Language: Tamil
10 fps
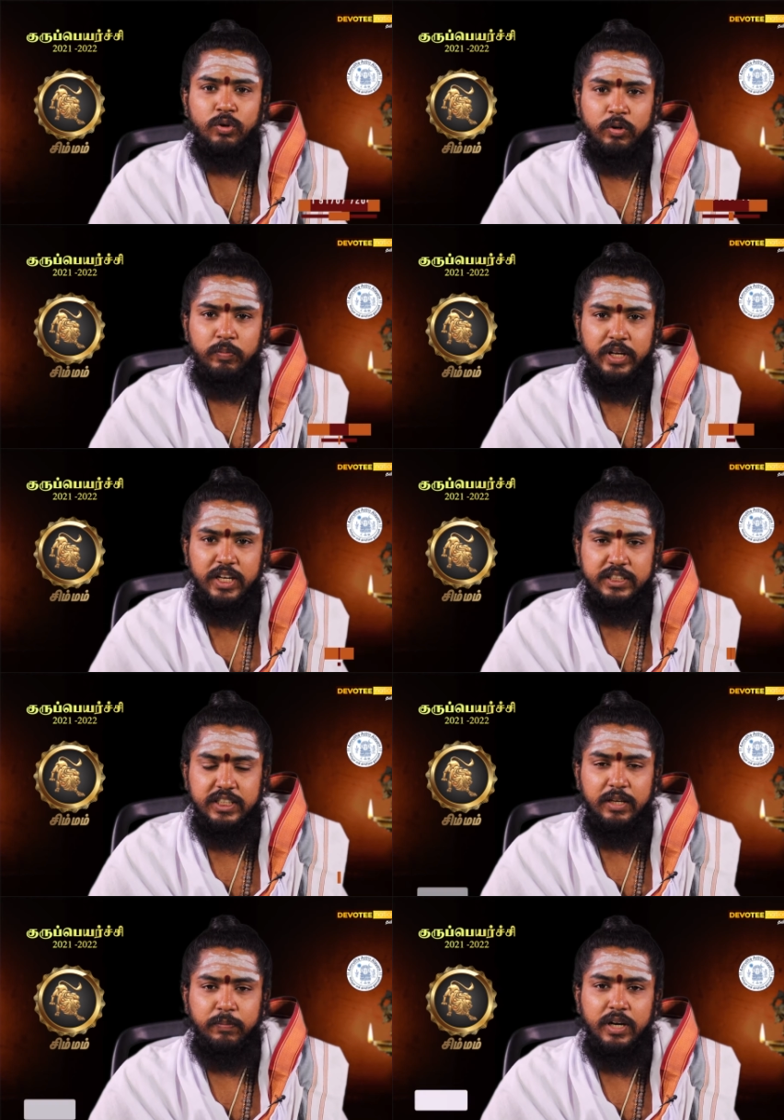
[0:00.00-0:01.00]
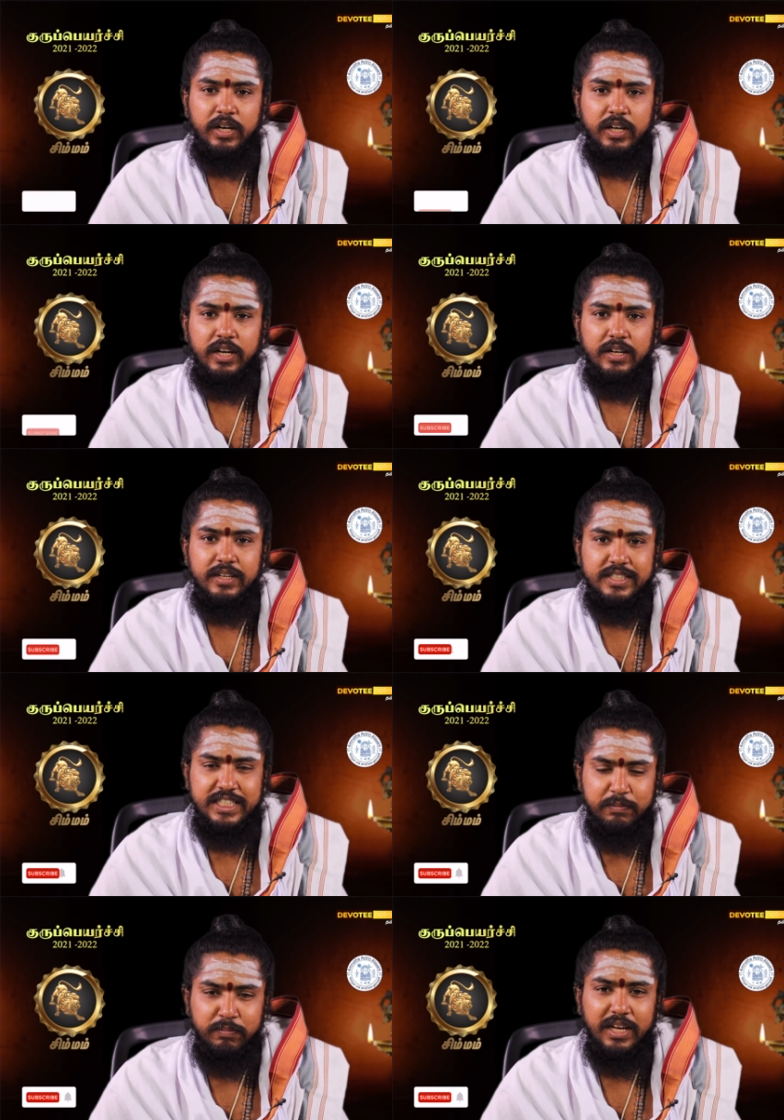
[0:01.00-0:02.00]
குரு பயிற்சி பலன்கள்
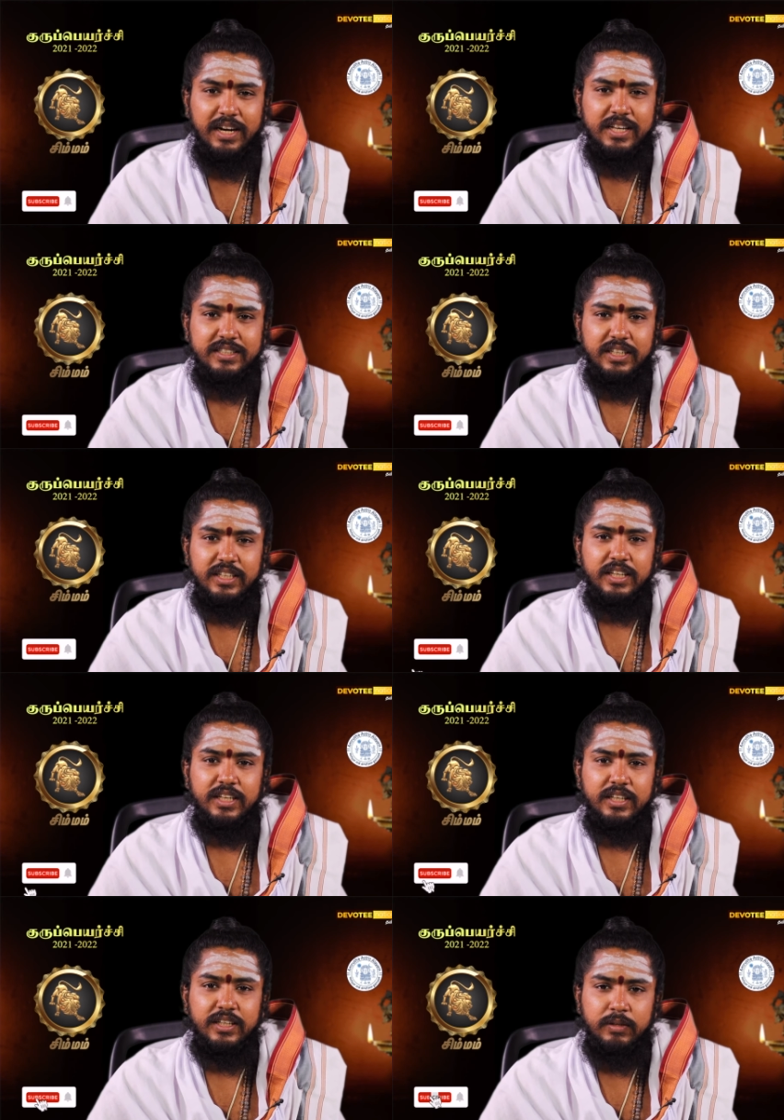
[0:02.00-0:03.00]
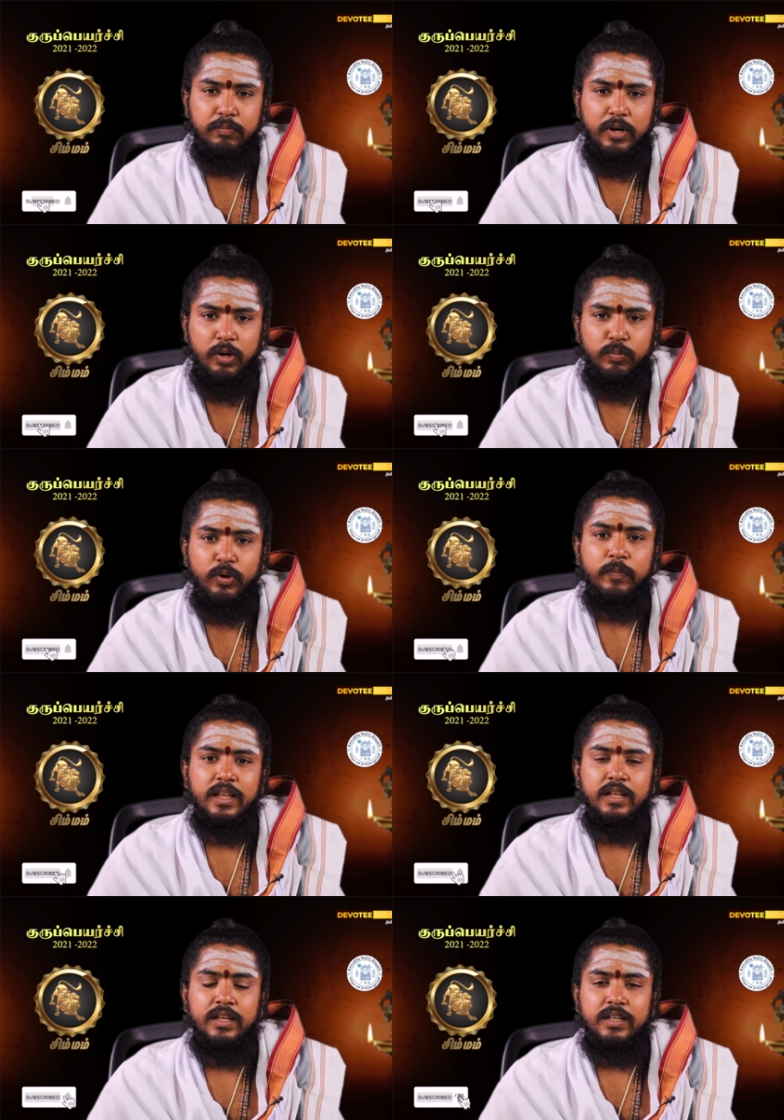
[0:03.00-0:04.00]
சிம்ம ராசிக்கு பார்ப்போம்
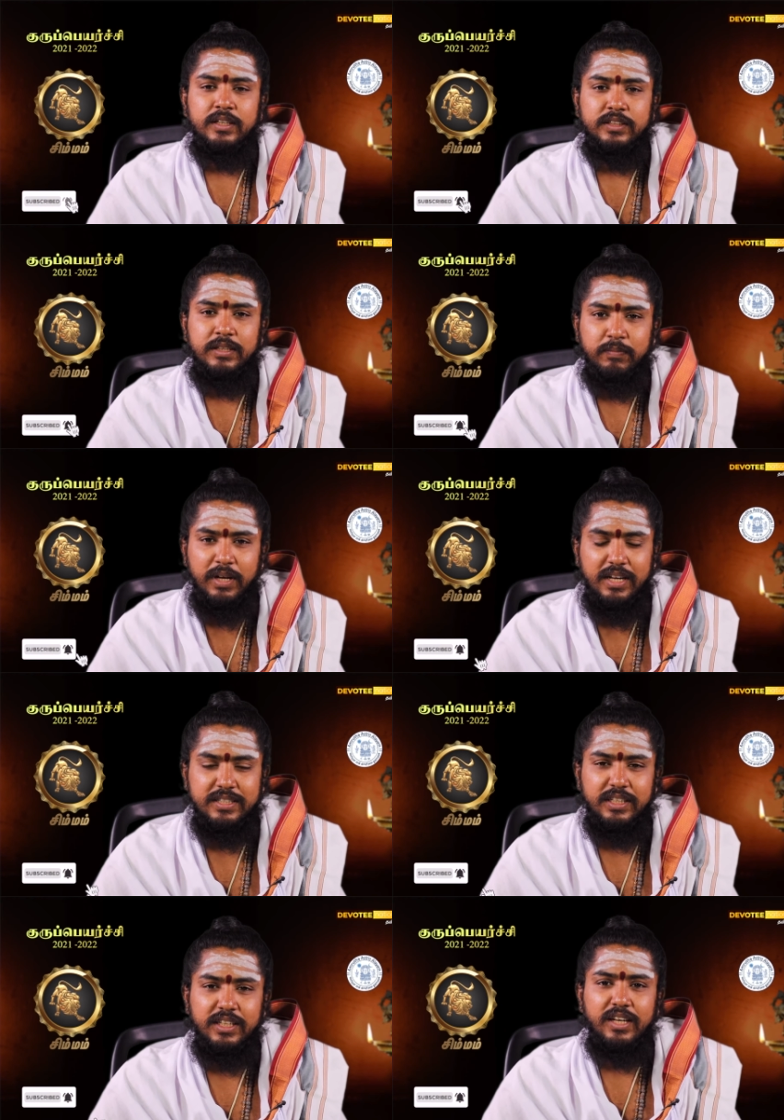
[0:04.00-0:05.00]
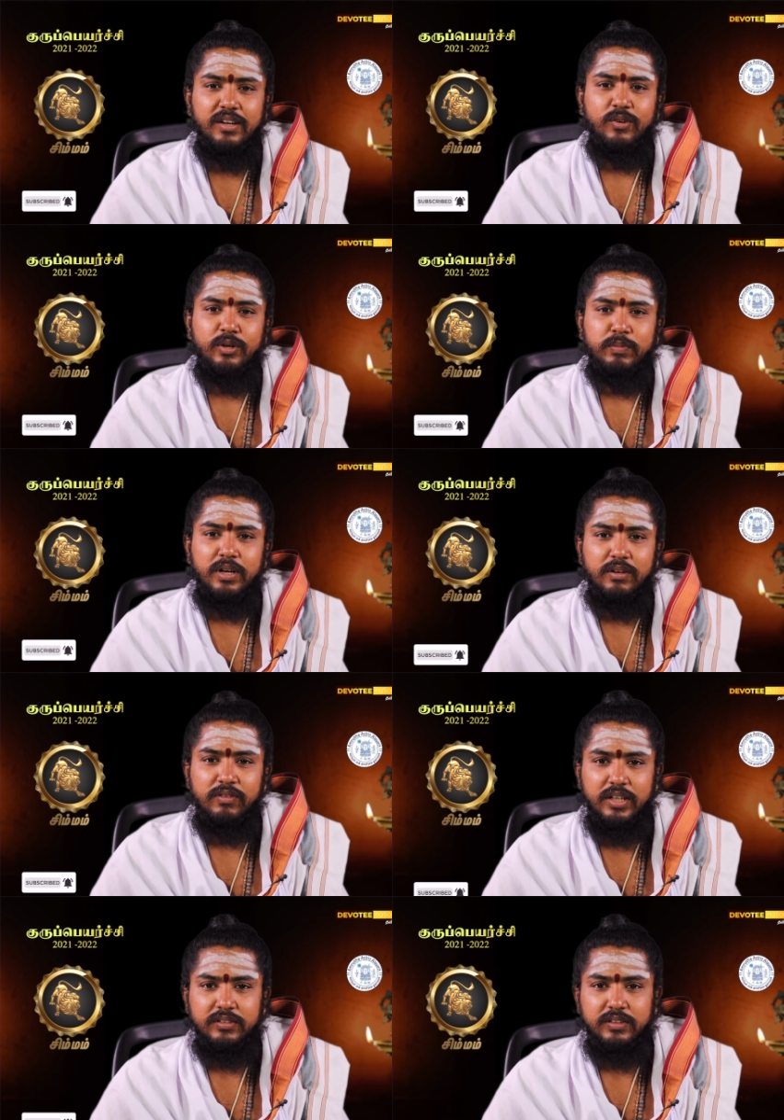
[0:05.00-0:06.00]
சிம்ம ராசிக்கு குரு
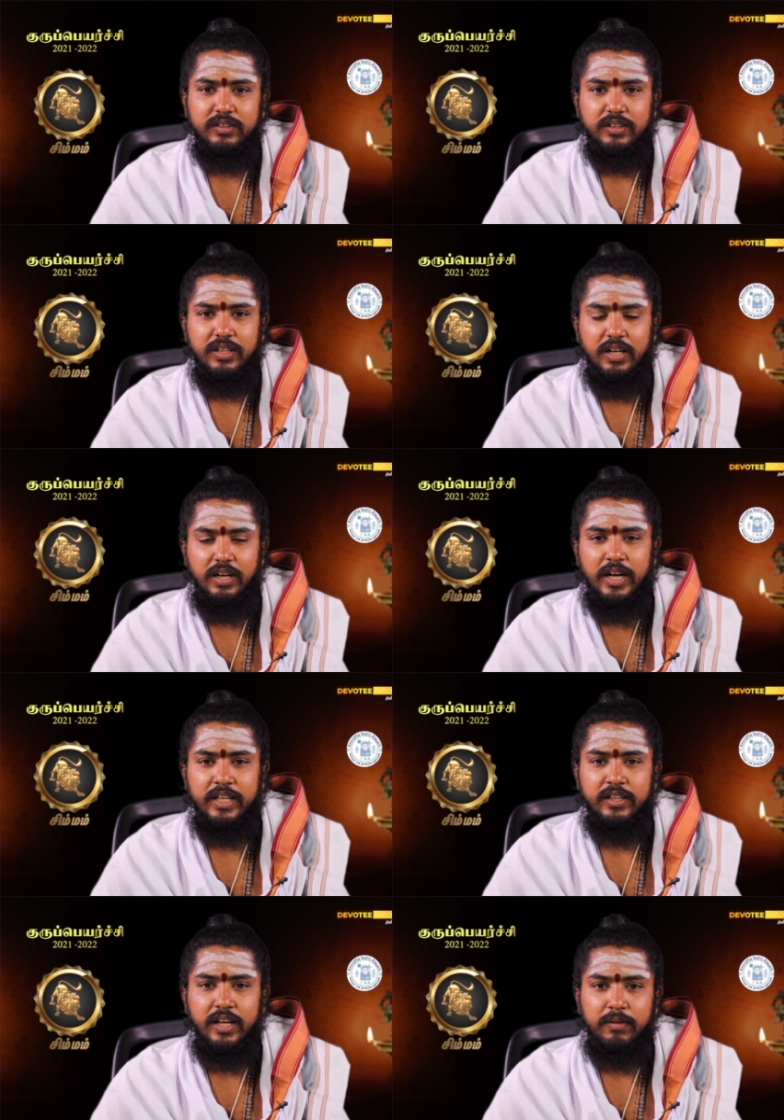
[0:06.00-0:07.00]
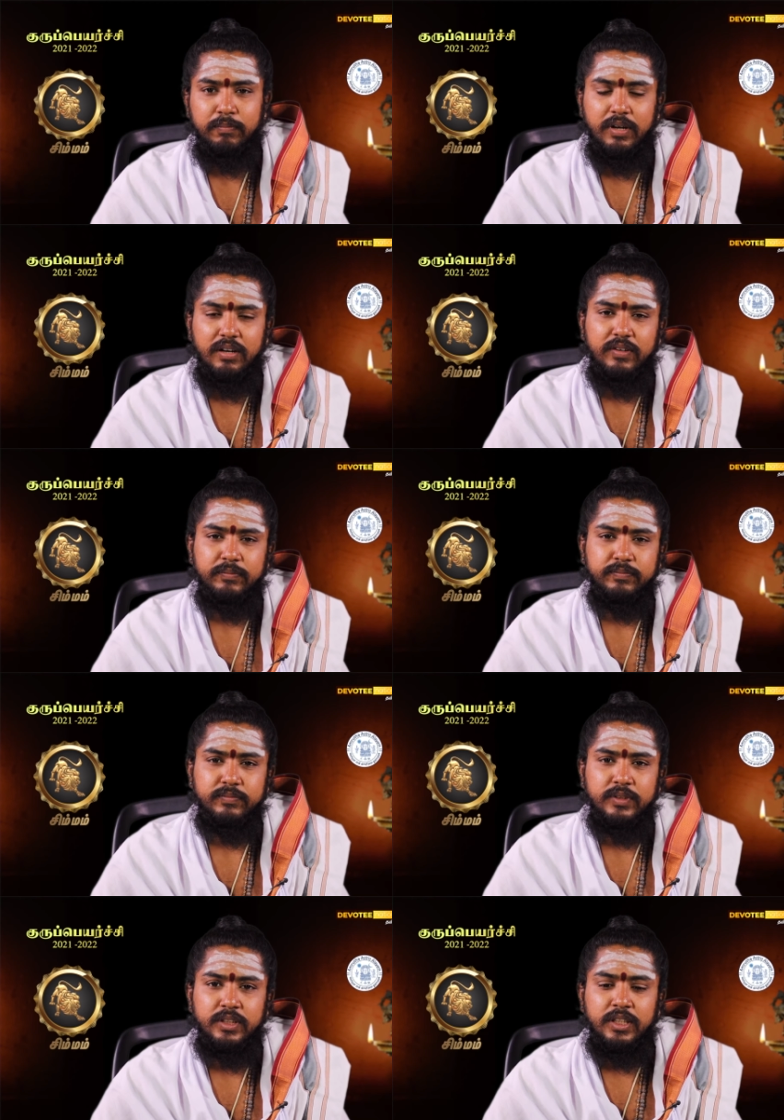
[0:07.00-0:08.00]
பகவான் ஐந்தாம் பாவம்
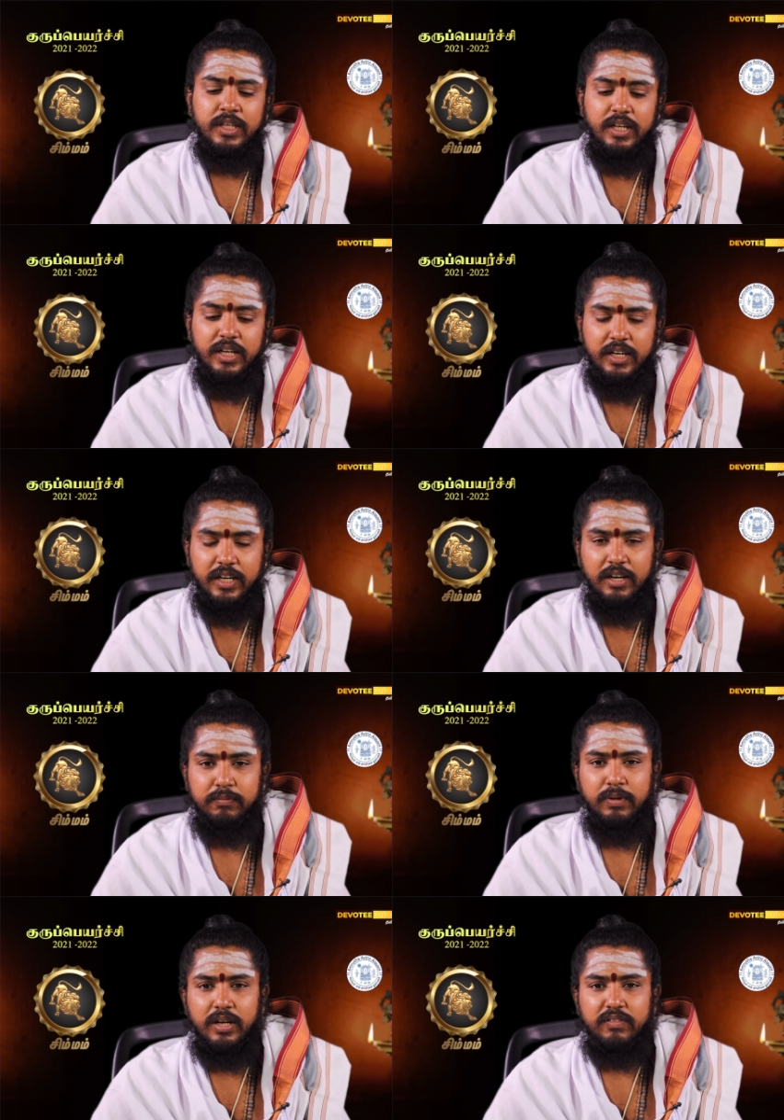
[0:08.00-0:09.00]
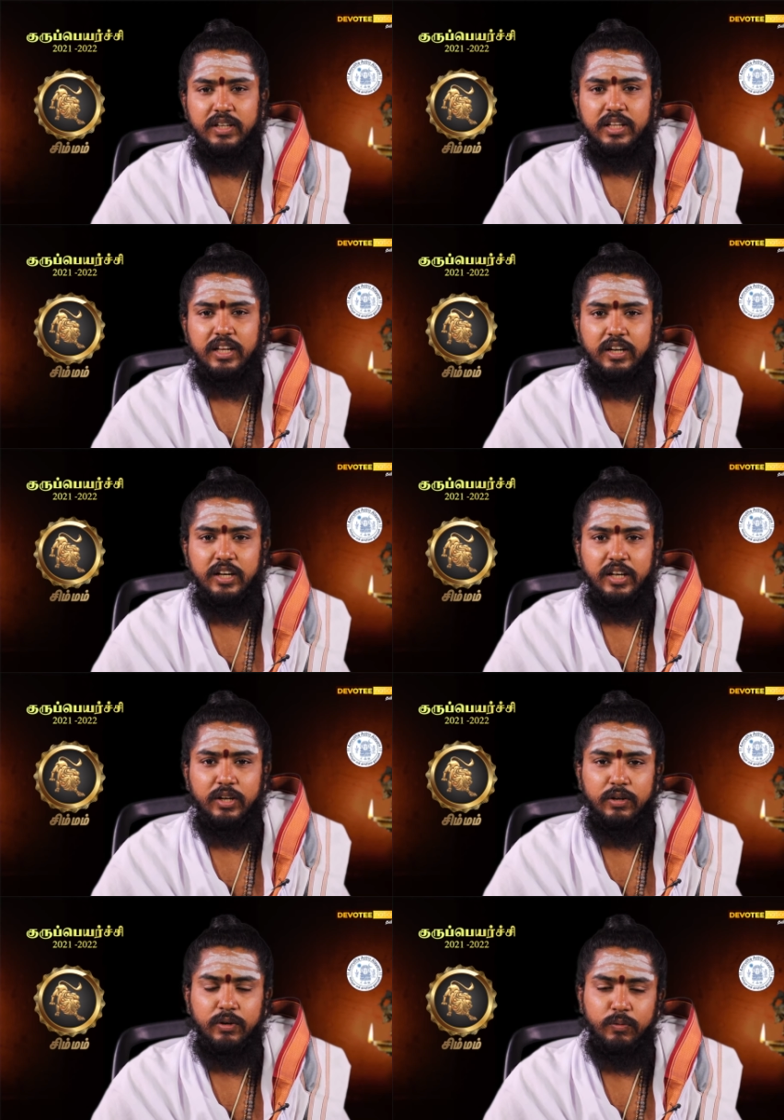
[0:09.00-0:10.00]
எட்டாம் பாவத்திற்கு
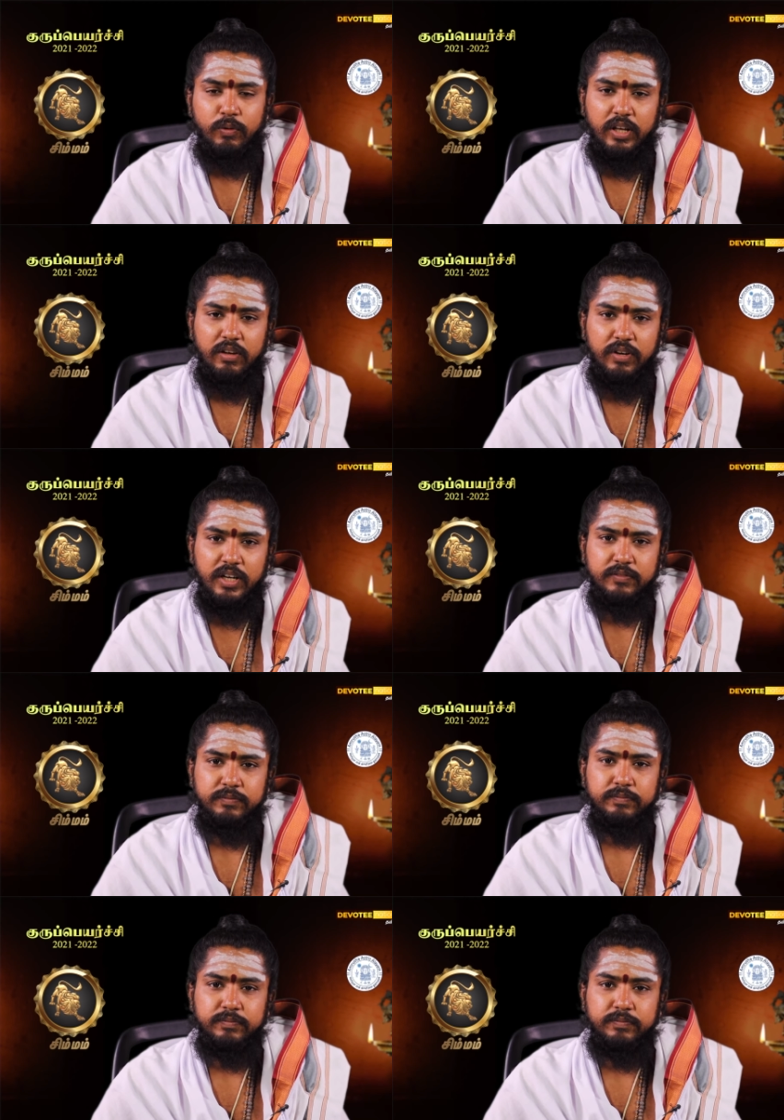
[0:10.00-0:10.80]
உடையவர்